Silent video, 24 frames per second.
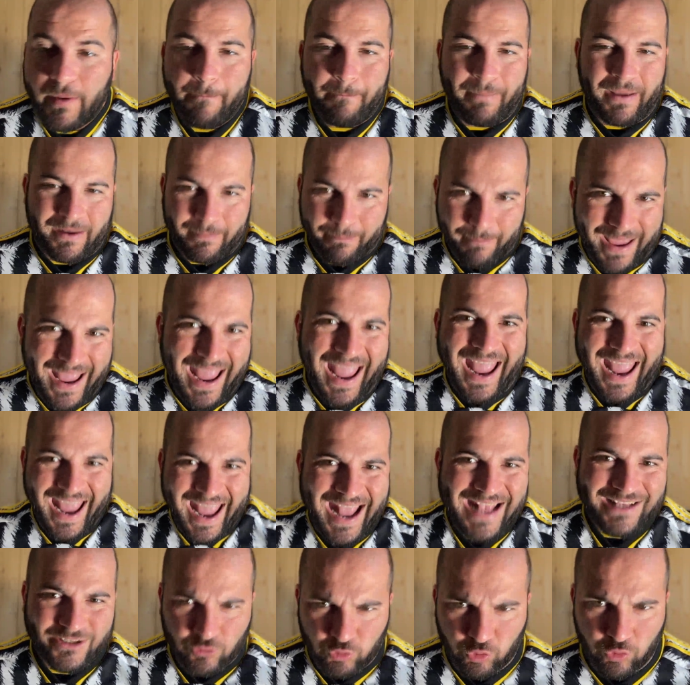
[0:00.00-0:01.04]
Per me
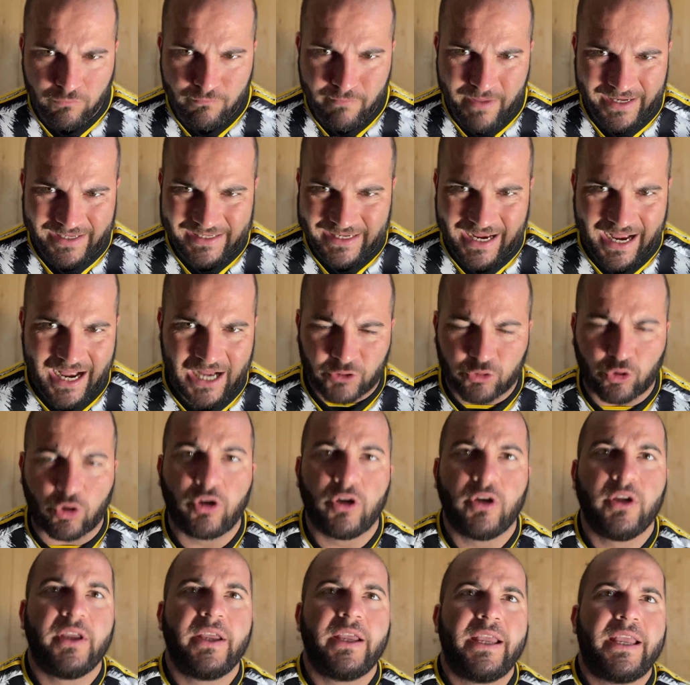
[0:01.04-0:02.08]
è sul
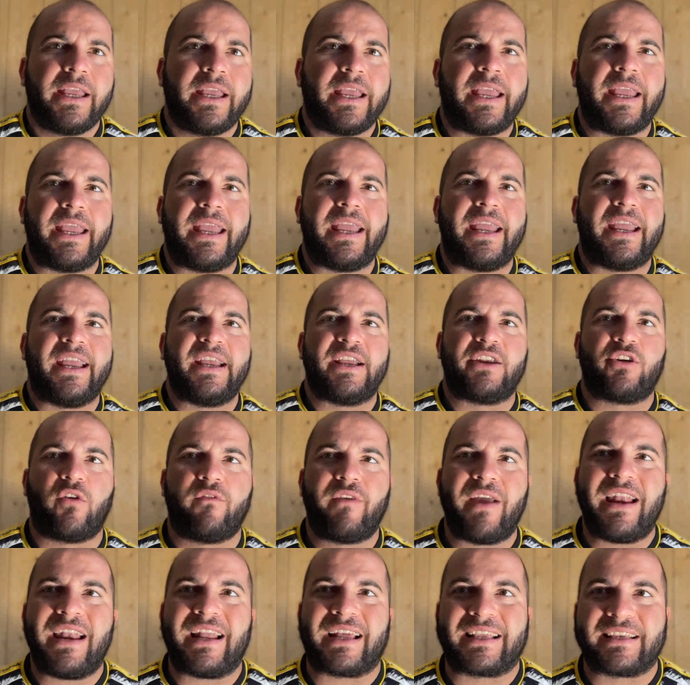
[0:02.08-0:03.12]
mercato e
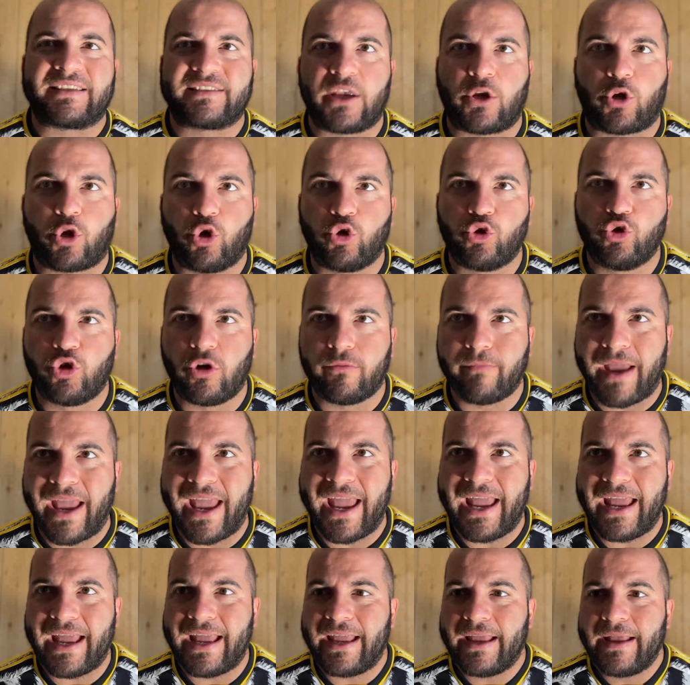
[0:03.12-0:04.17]
Rovella che secondo
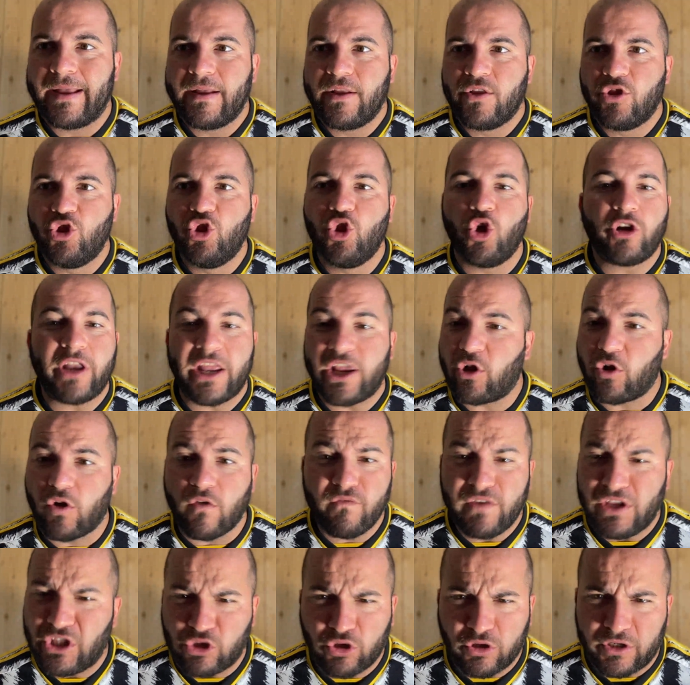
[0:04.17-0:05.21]
me non è
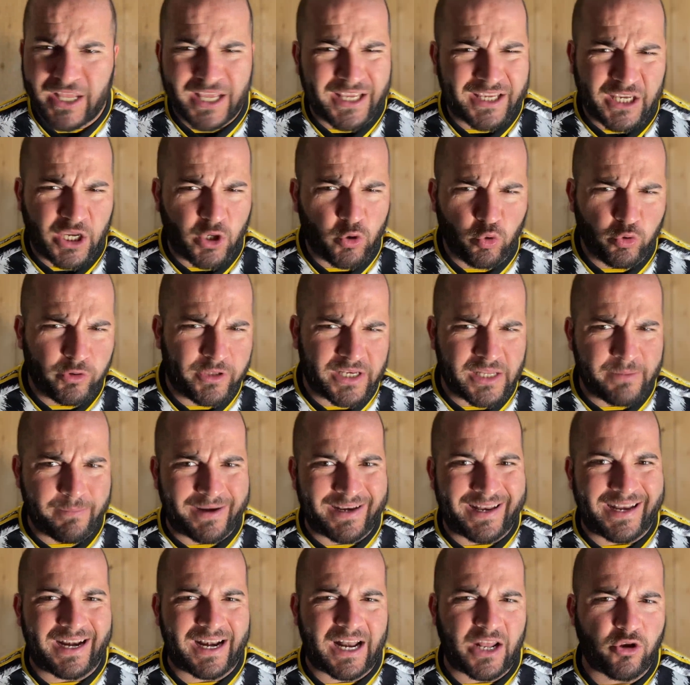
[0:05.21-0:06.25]
convinto neanche lui di
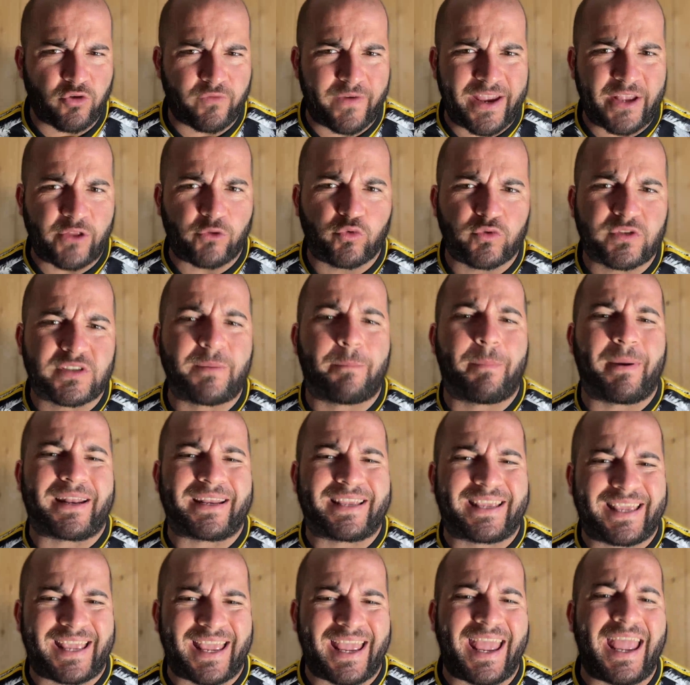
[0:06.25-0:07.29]
rimanere alla Juventus
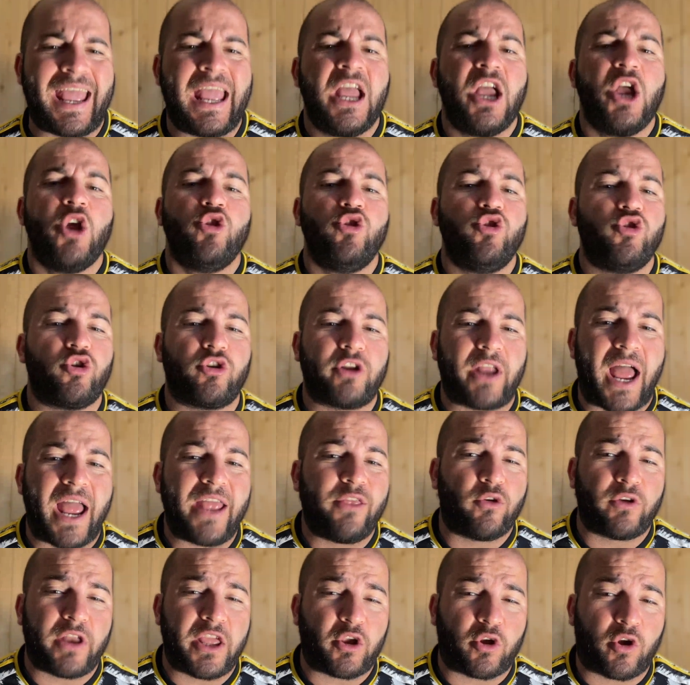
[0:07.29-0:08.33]
perché non ha,
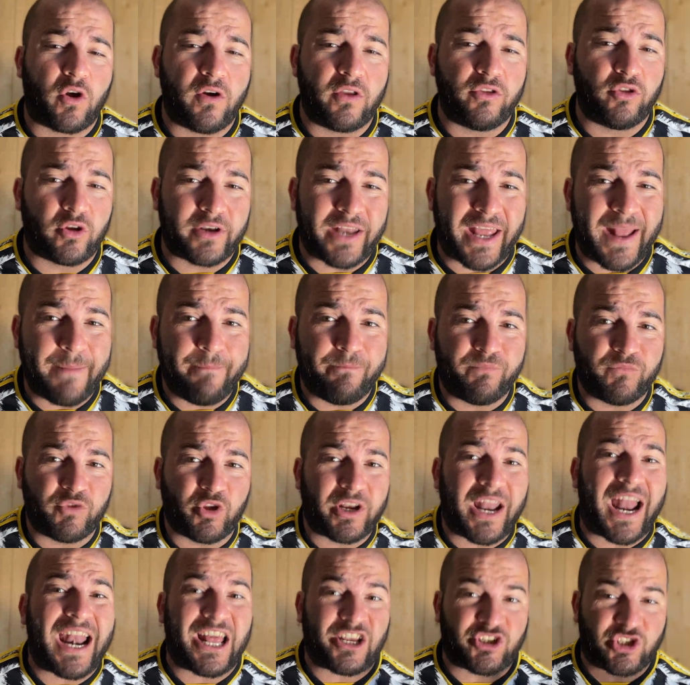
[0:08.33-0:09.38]
non è, non è,
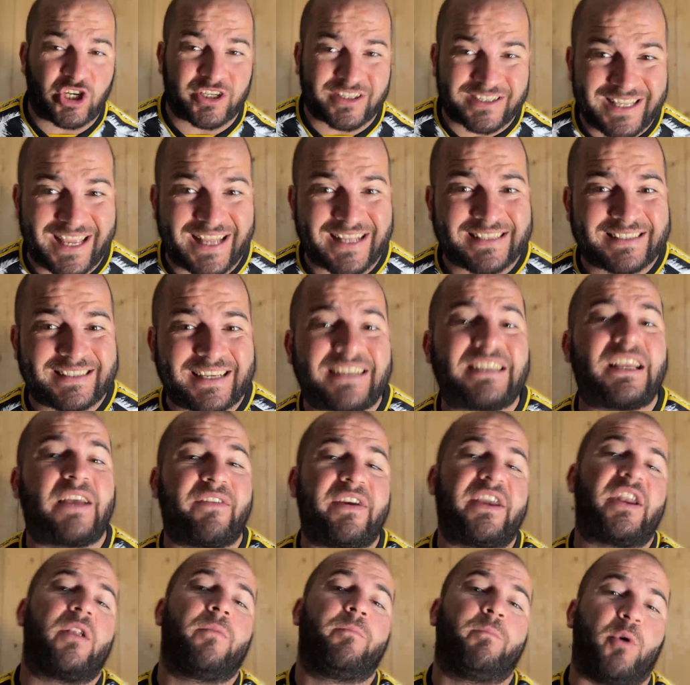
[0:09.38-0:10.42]
non ha la certezza di
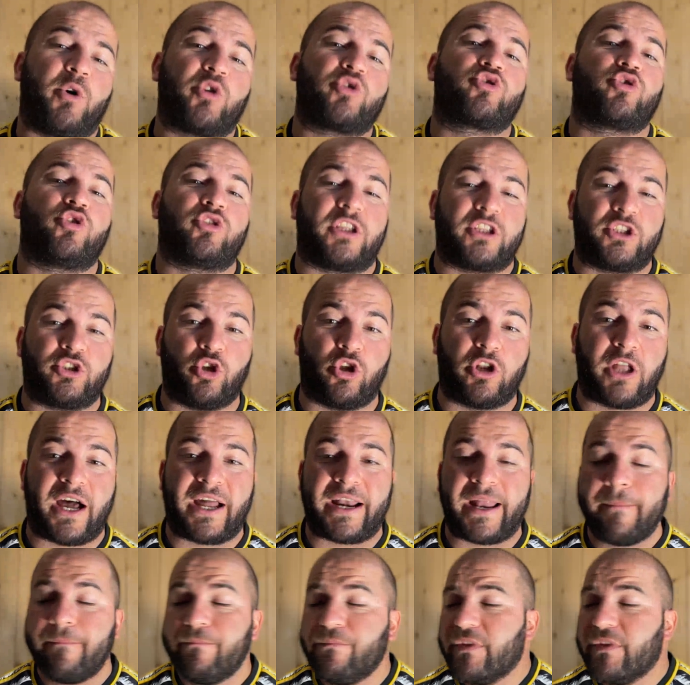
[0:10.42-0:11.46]
avere il posto da
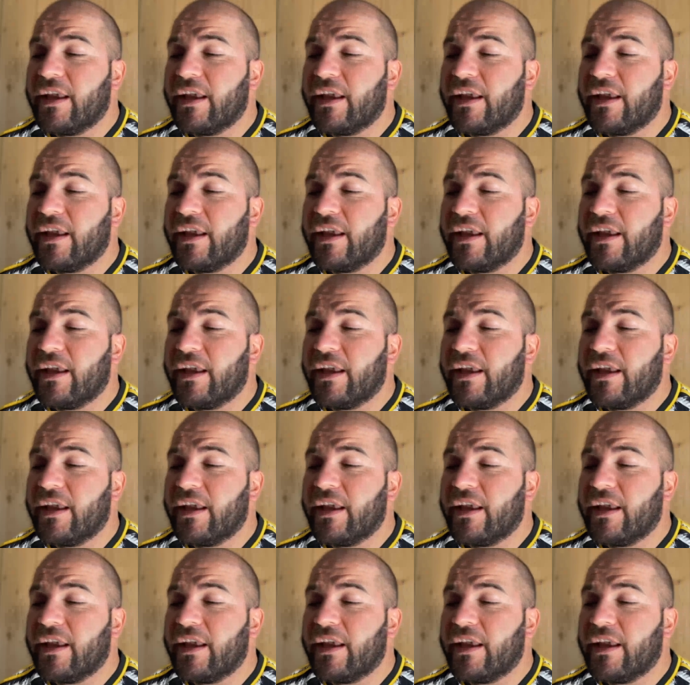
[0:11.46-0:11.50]
titolare.